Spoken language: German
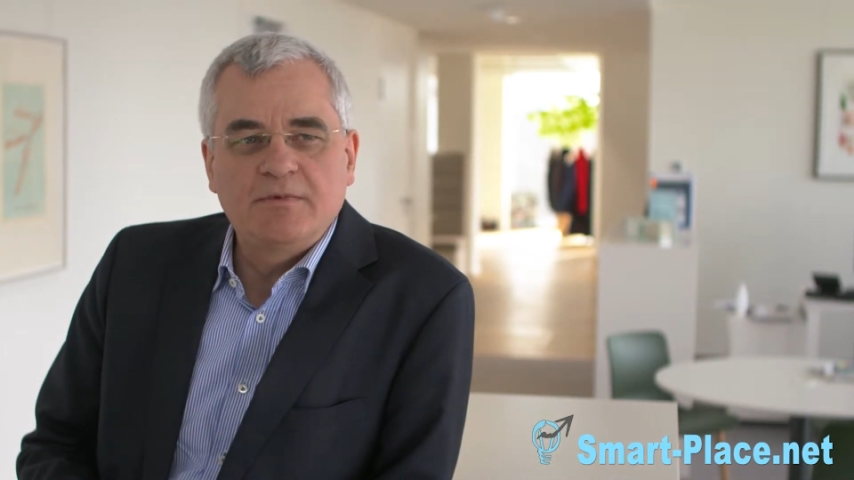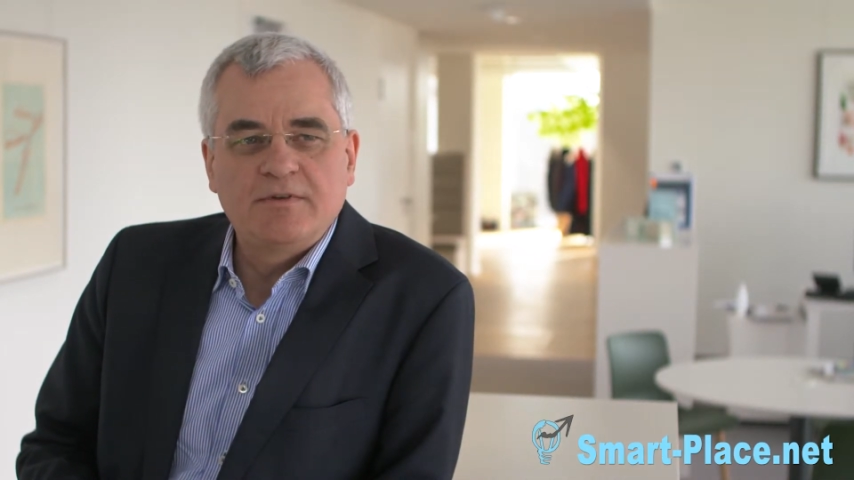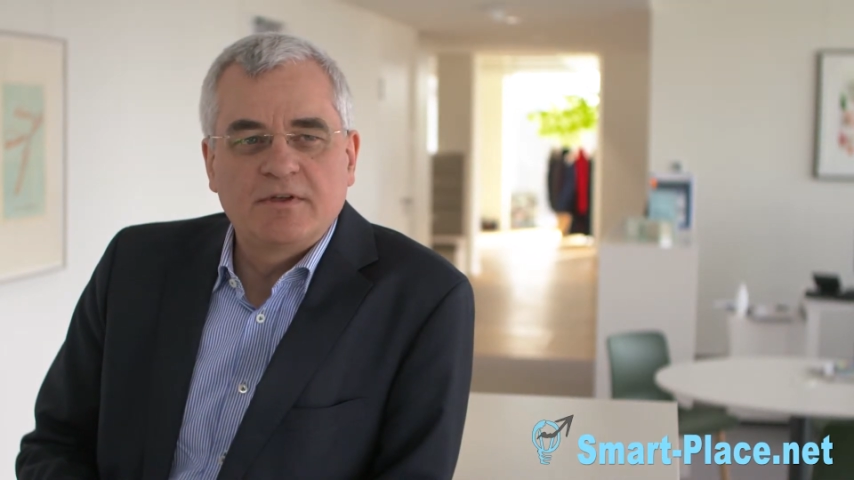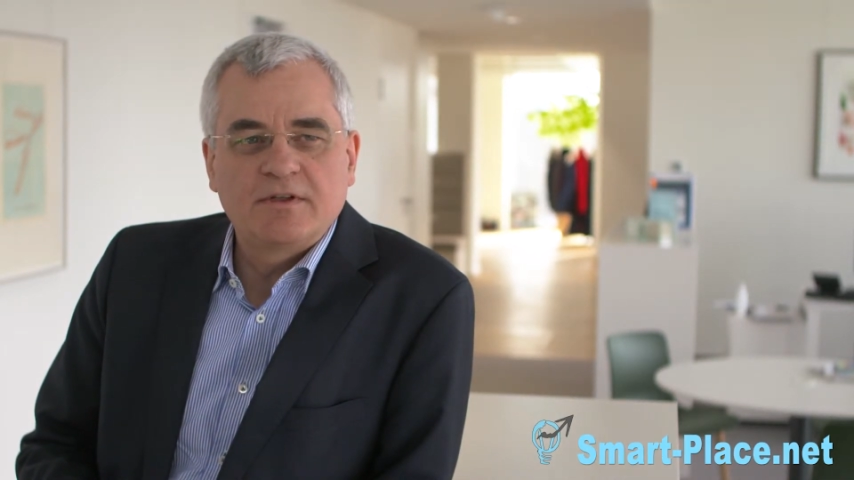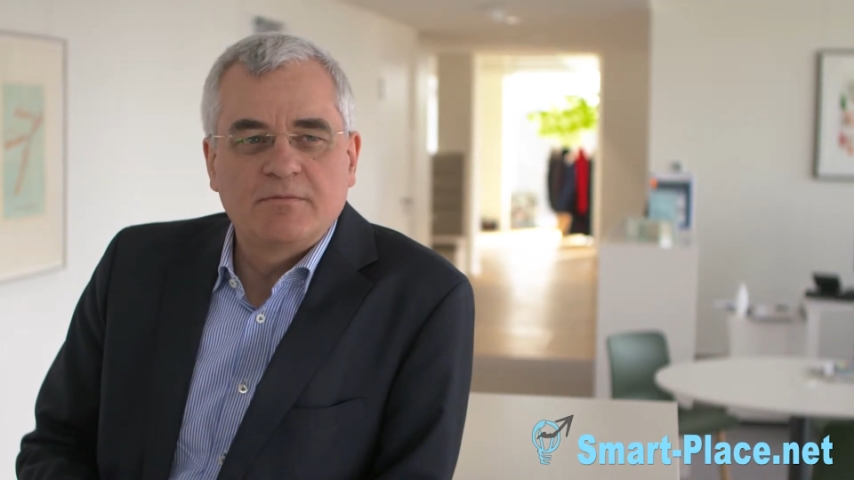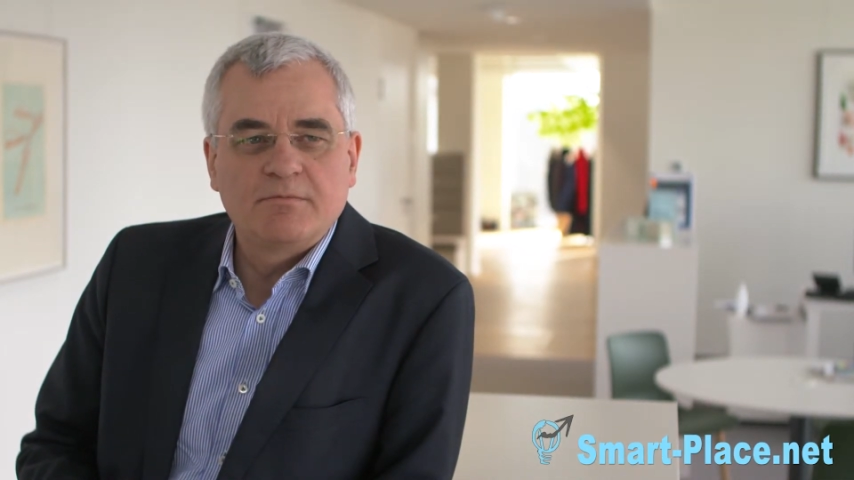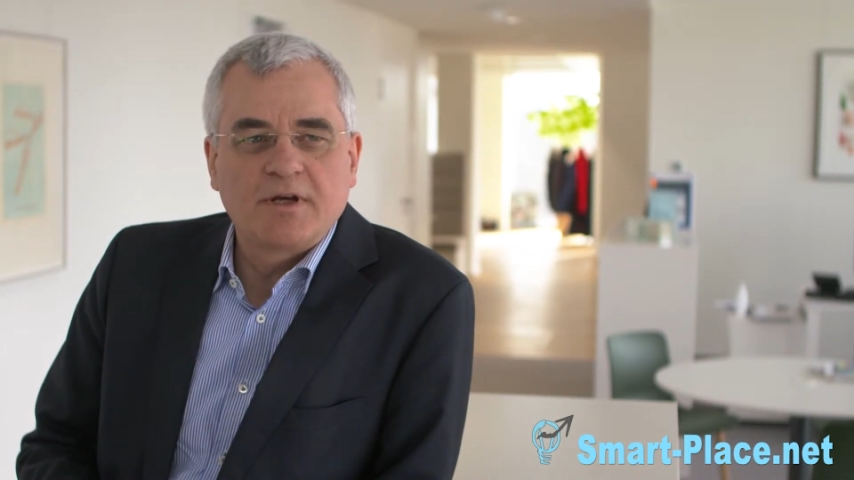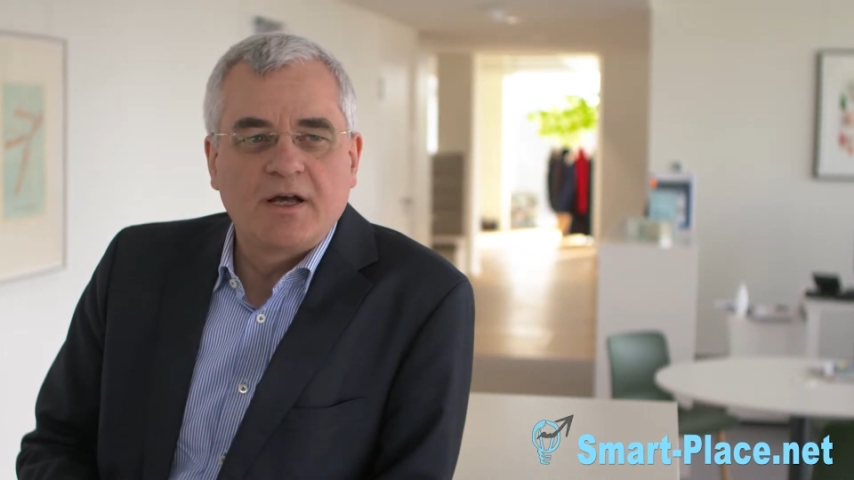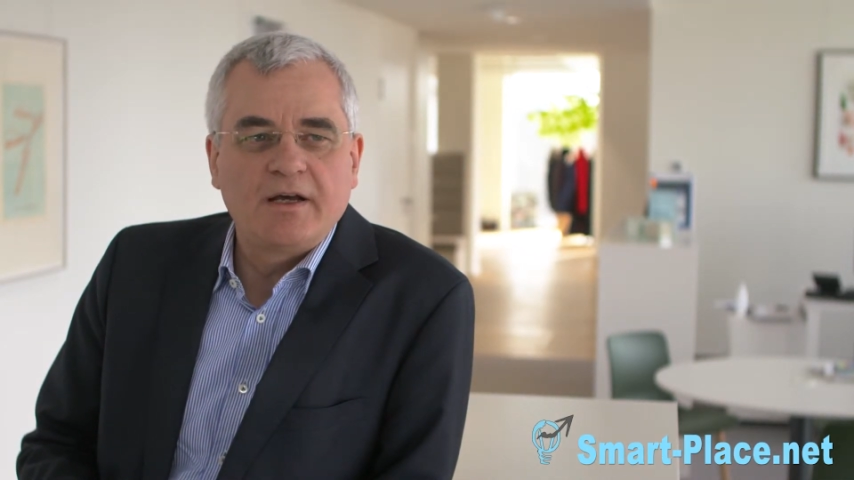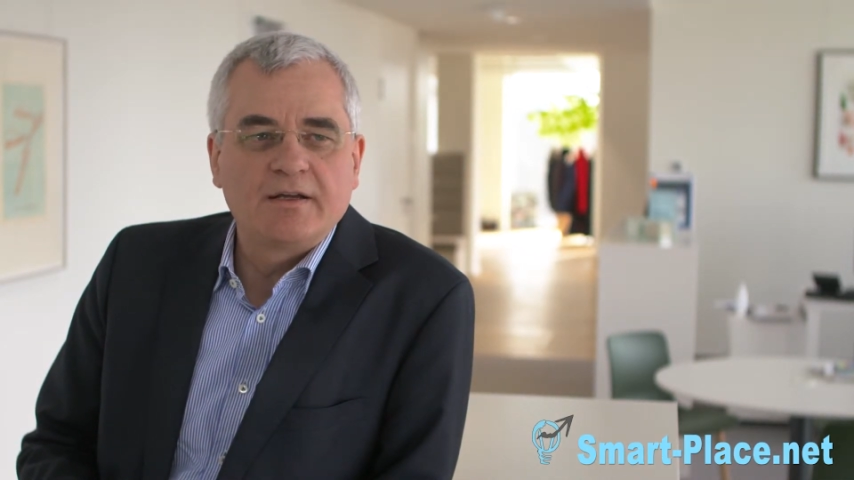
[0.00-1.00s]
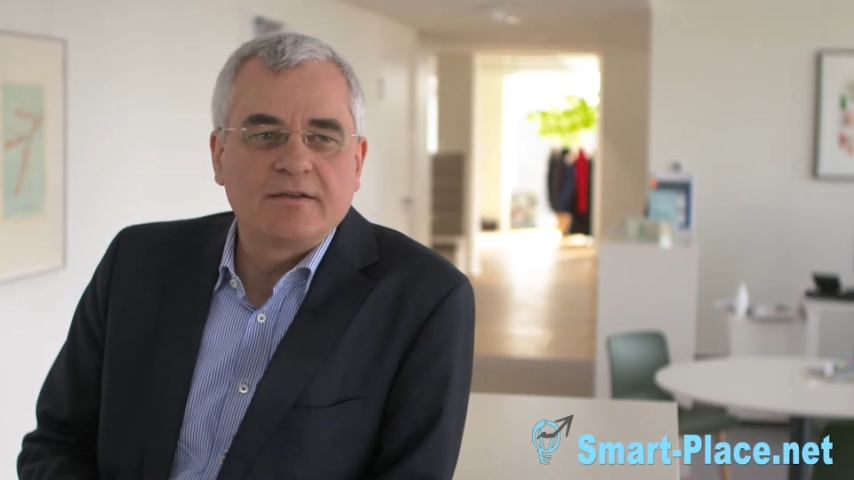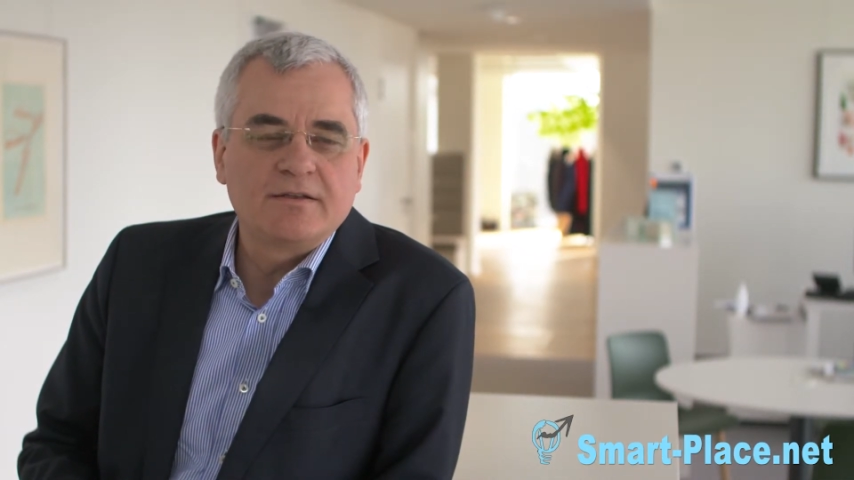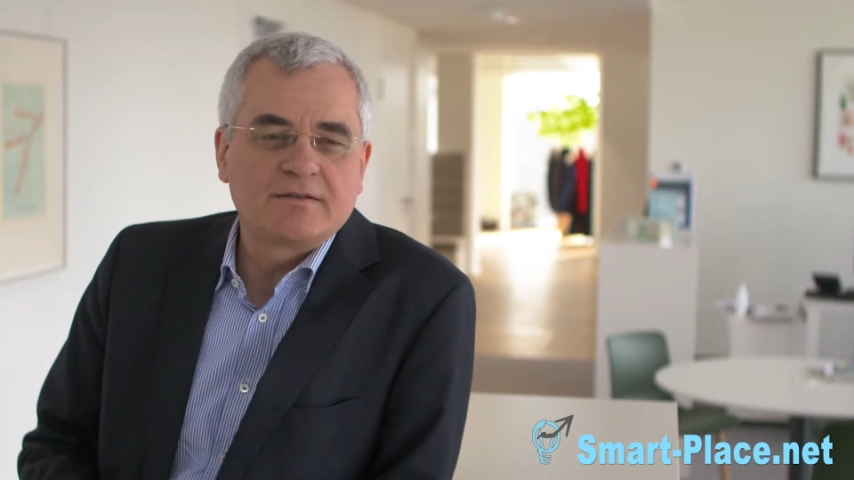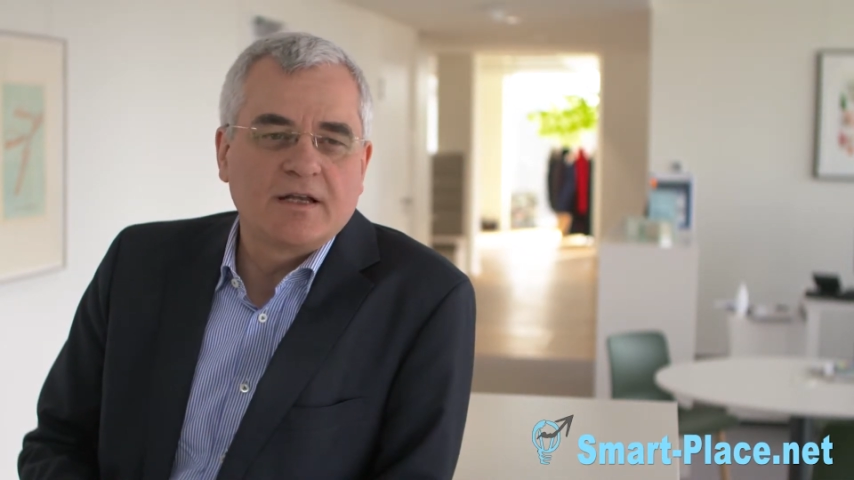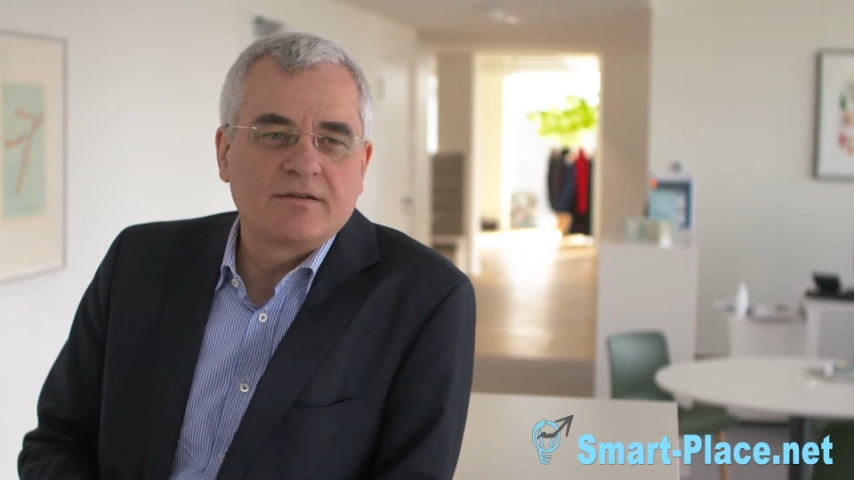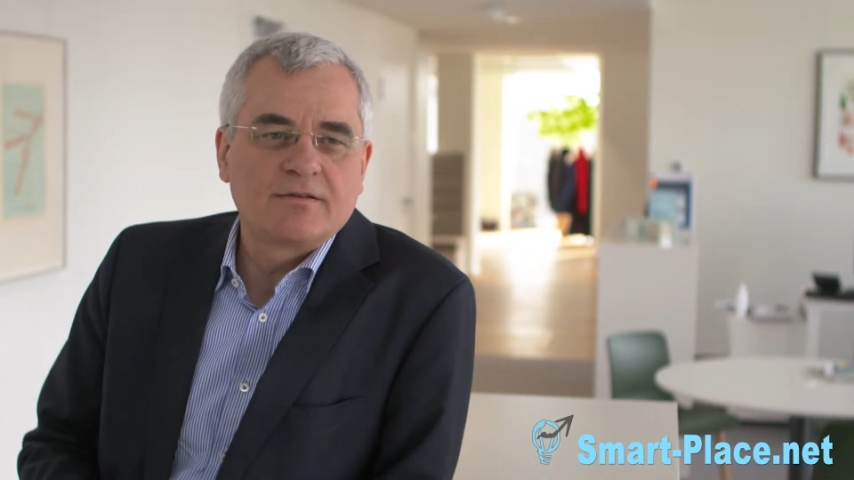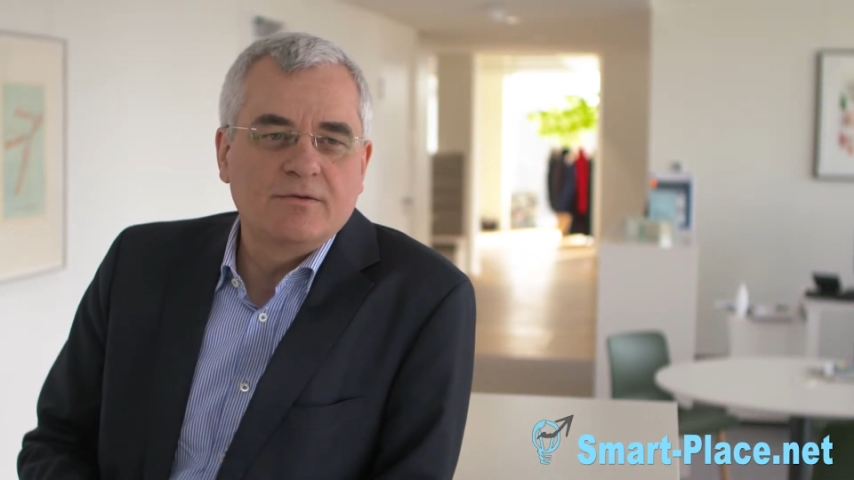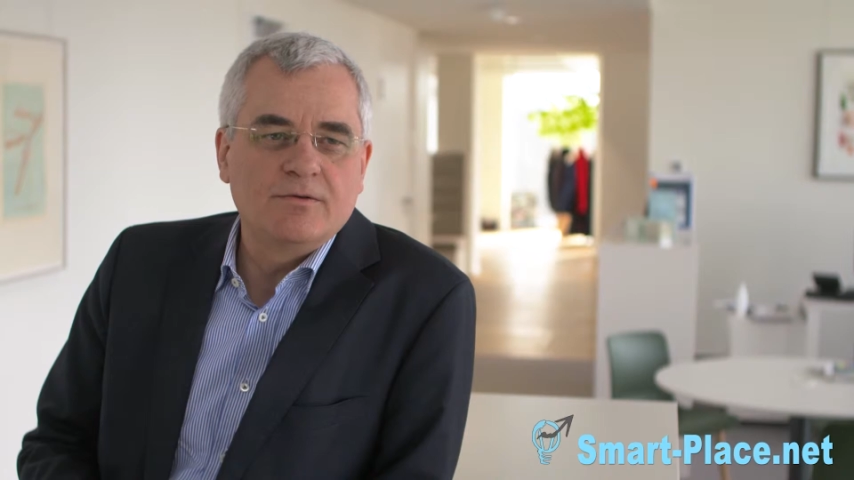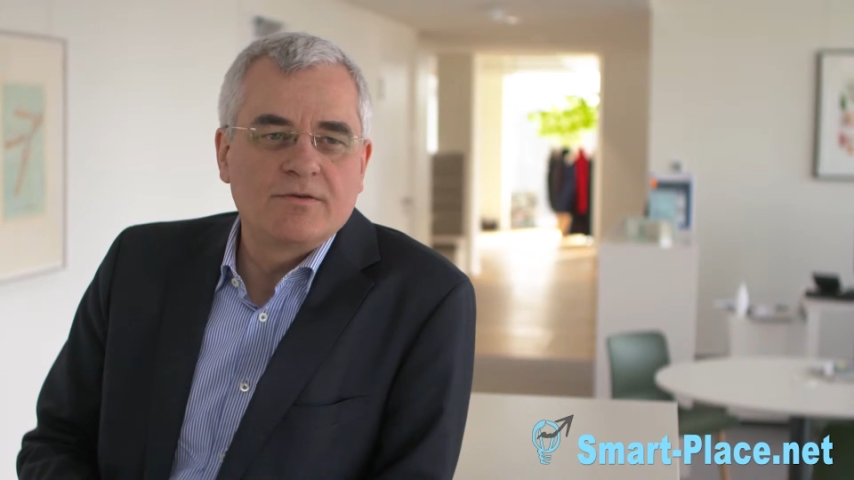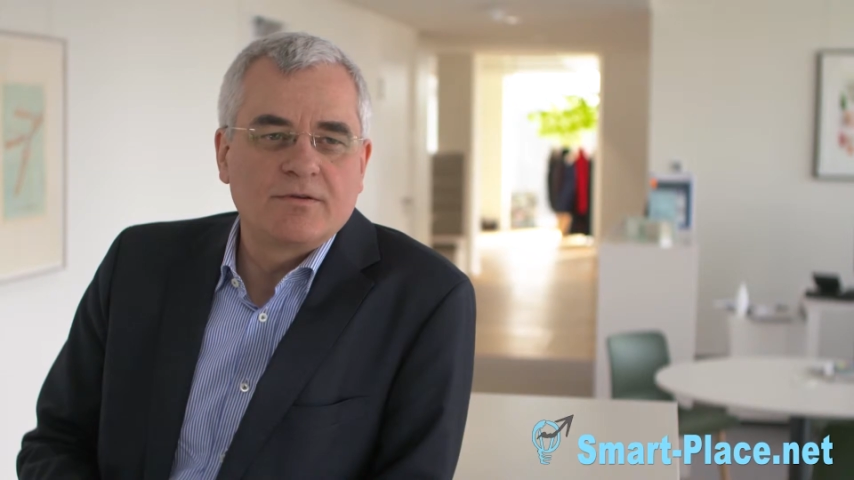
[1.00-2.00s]
die sich im Bereich
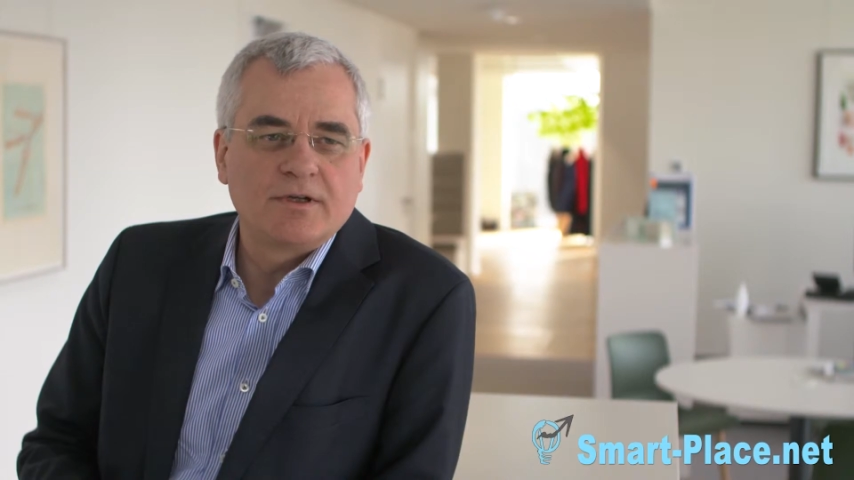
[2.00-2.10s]
Installation